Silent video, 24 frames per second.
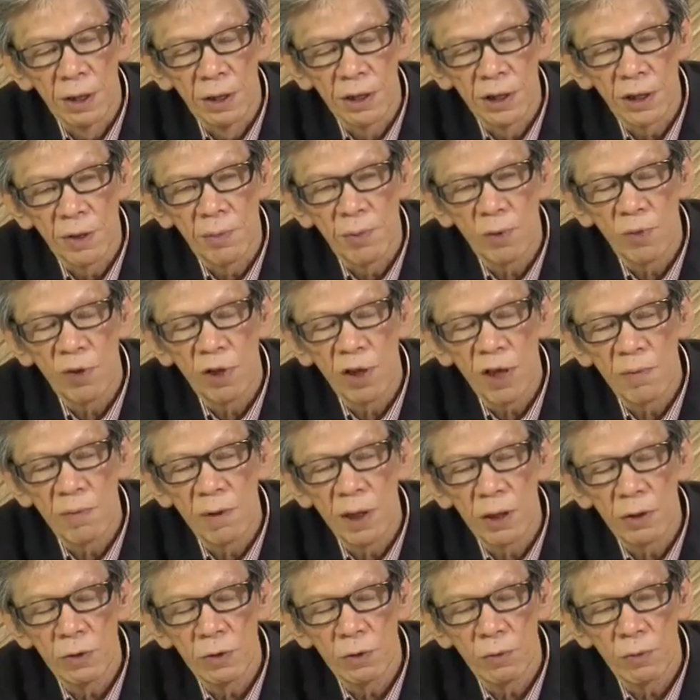ジャポニカ
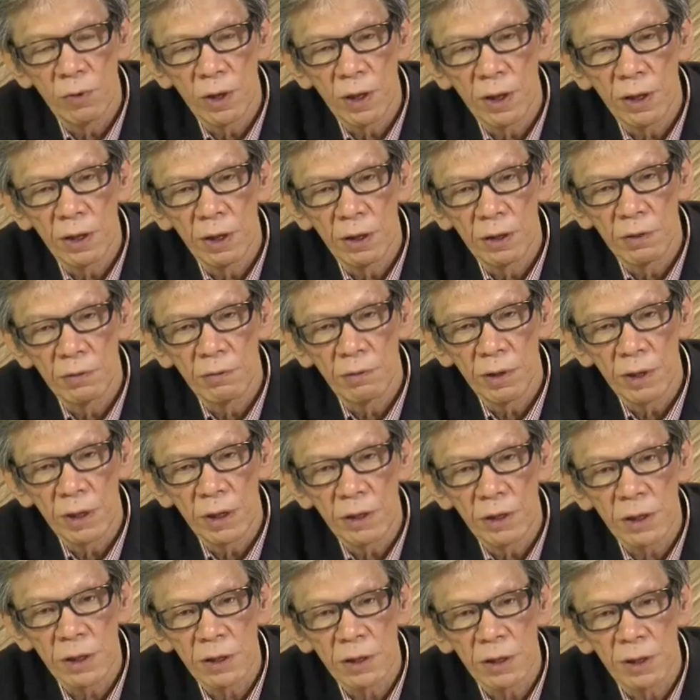米と呼ばれている
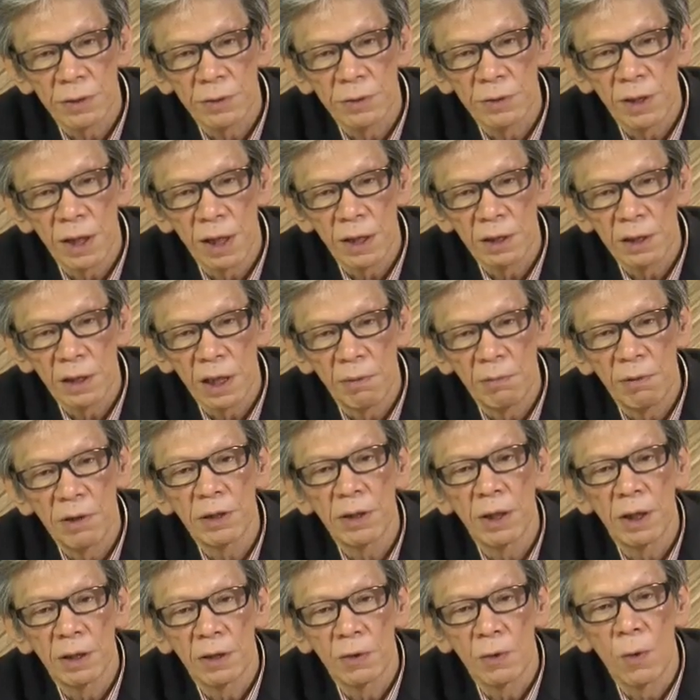私たちが普段食べ
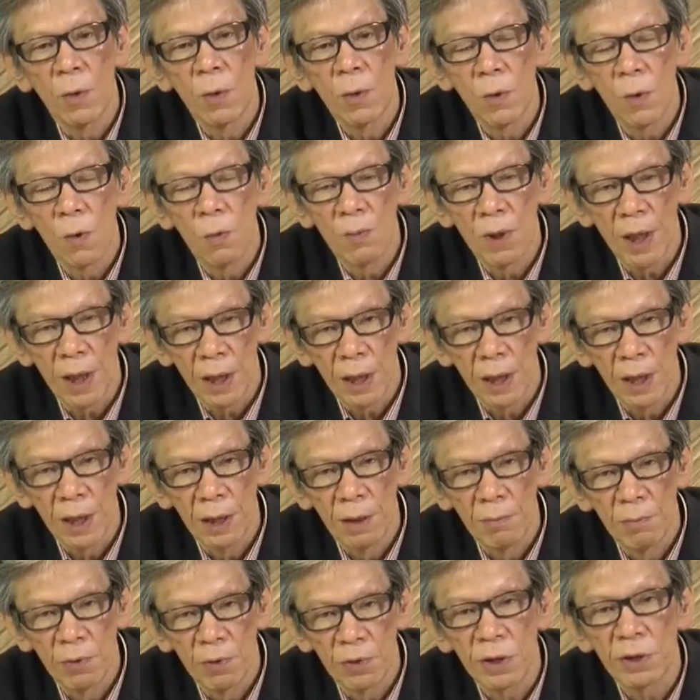ているお
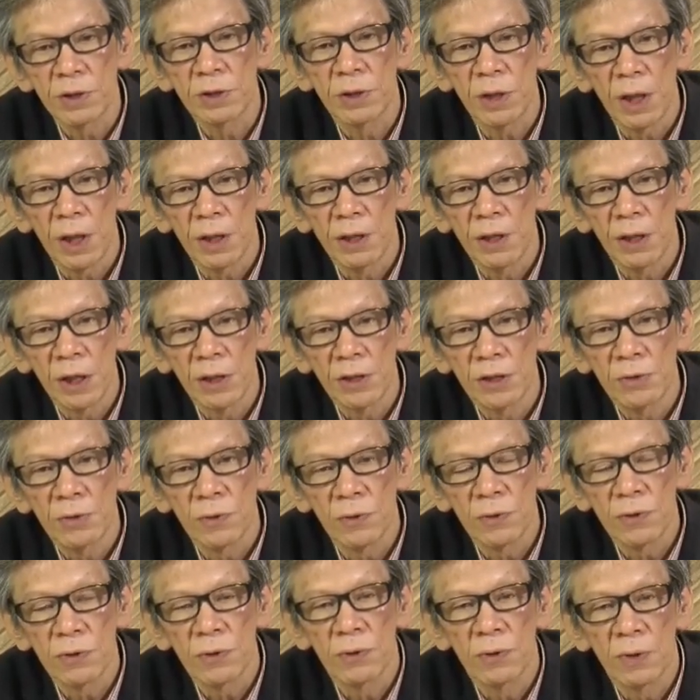米もですね遺伝子
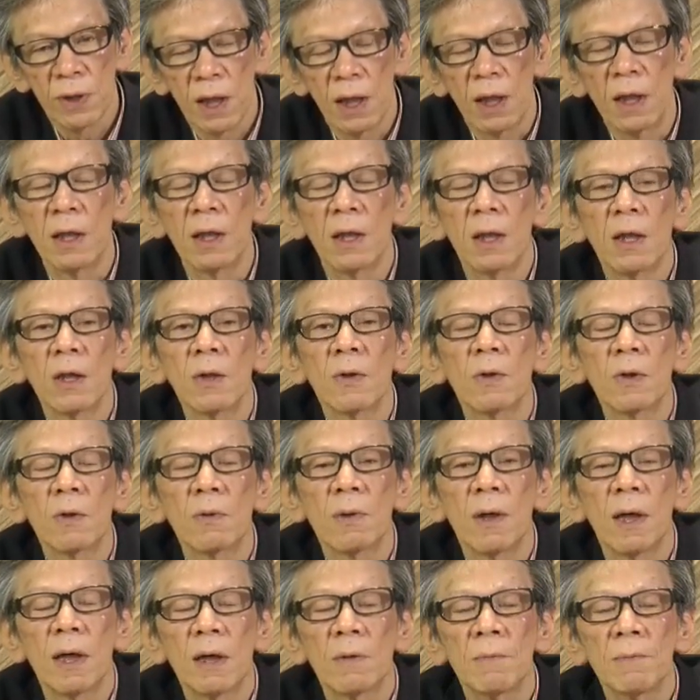構造がこれ
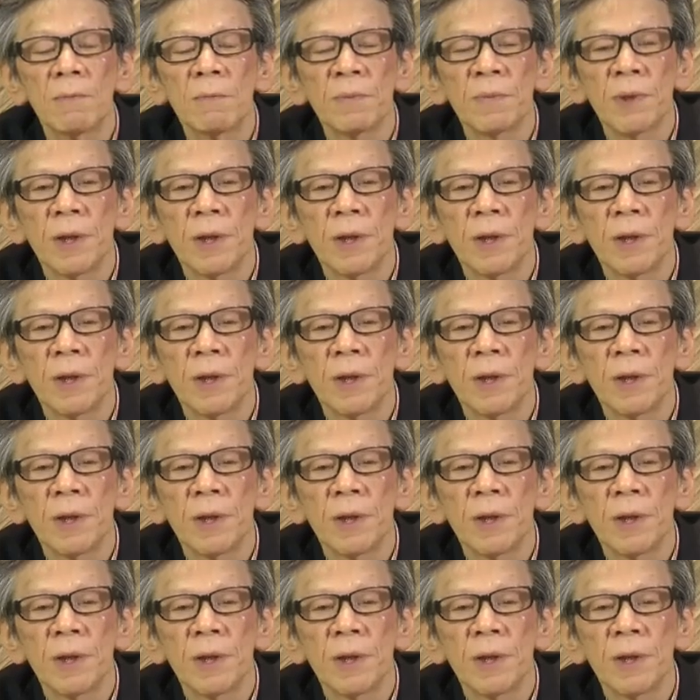は、